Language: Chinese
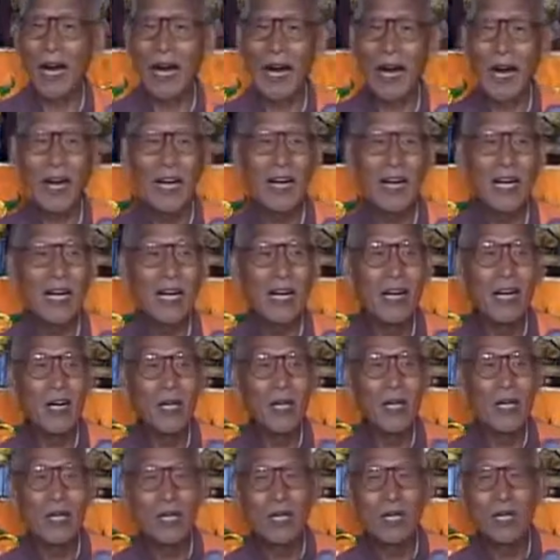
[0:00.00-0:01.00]
啊，
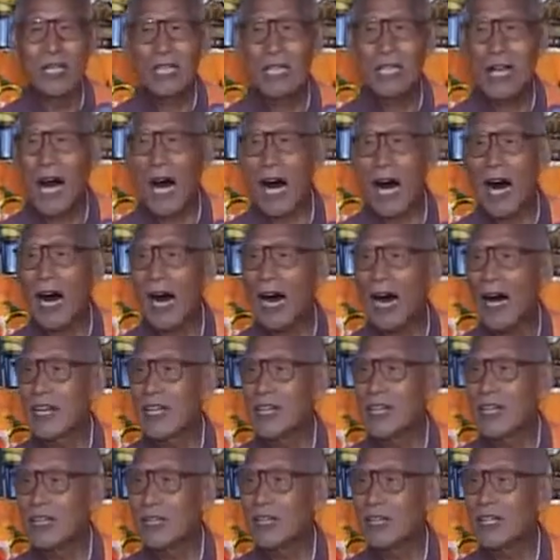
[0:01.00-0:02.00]
长
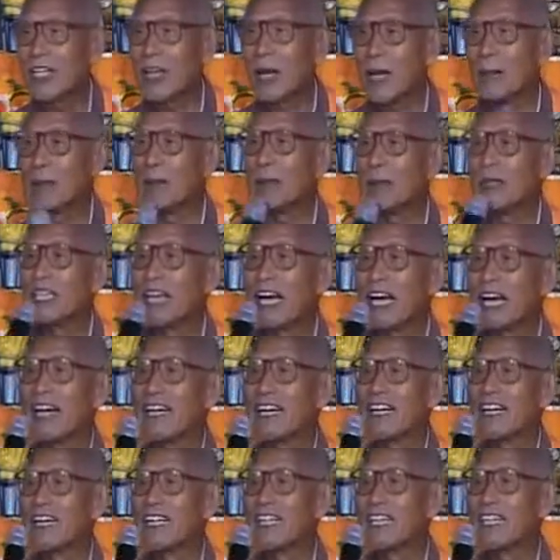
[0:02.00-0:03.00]
行是叫做一部
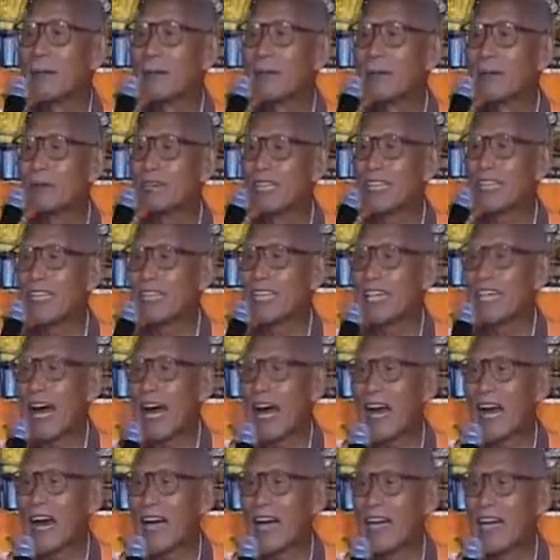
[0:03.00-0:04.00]
经，一部题
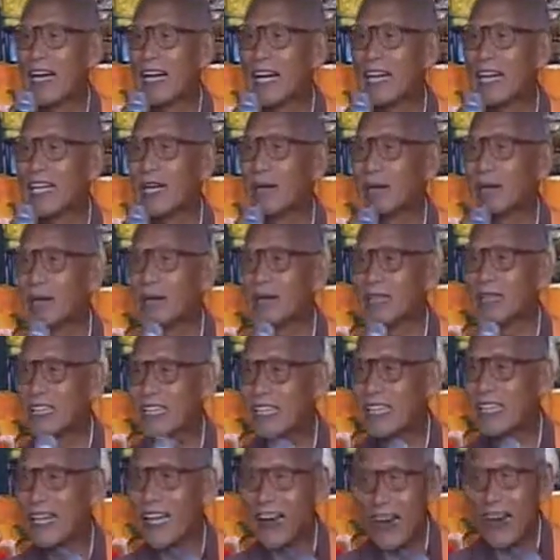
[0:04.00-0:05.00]
材，一部
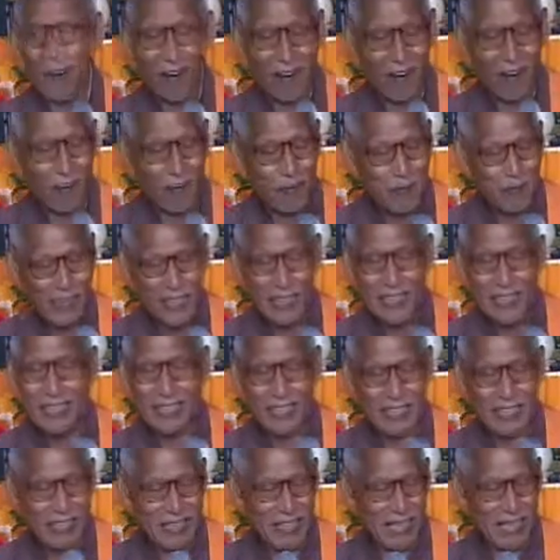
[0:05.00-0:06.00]
资料，
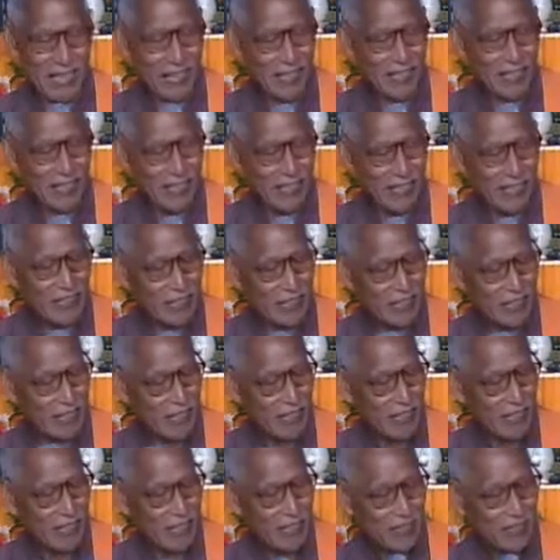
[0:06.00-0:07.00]
是这样意
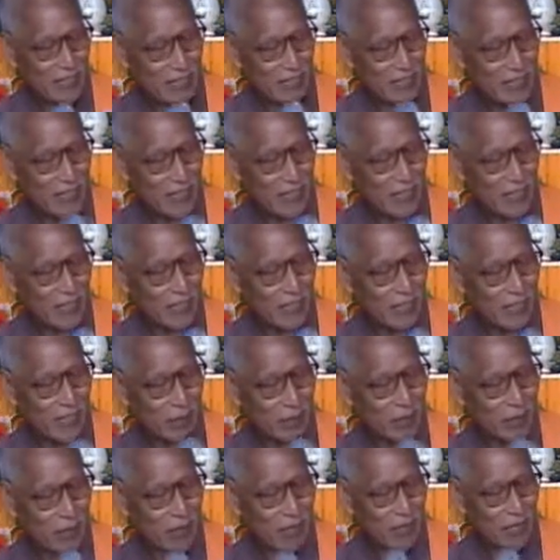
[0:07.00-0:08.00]
思。这
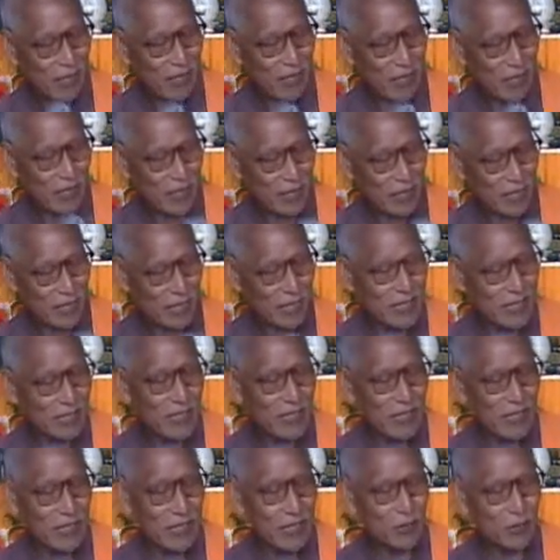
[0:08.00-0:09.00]
个呃，
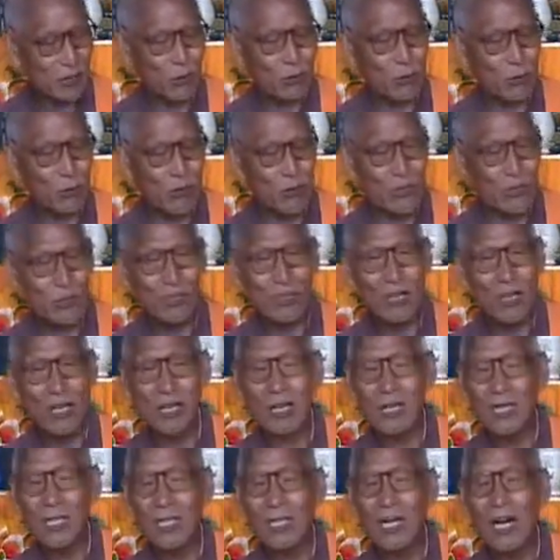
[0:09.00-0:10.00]
寄诵
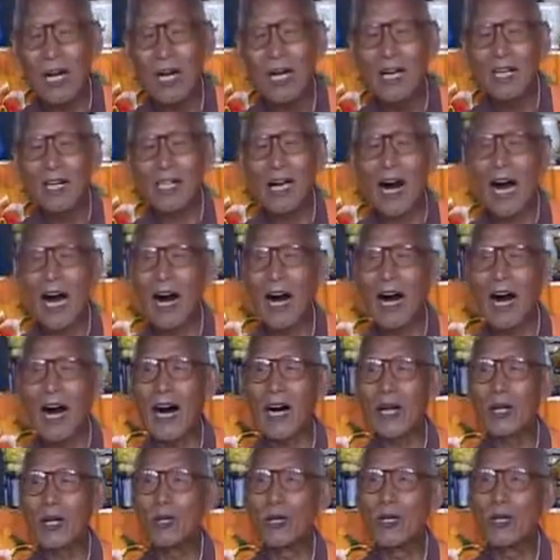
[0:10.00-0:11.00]
呃，长
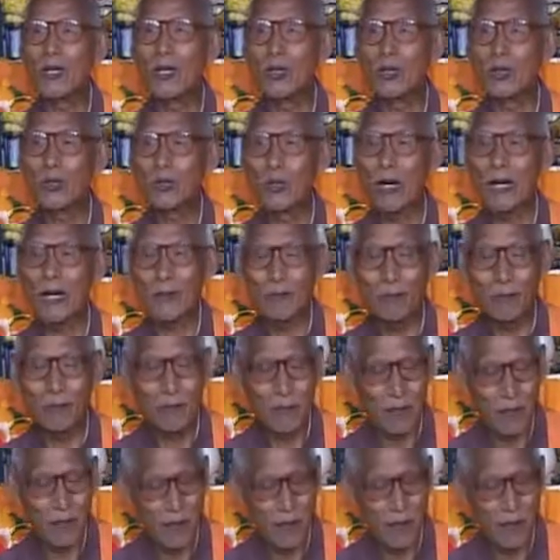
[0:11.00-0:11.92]
长行重诵。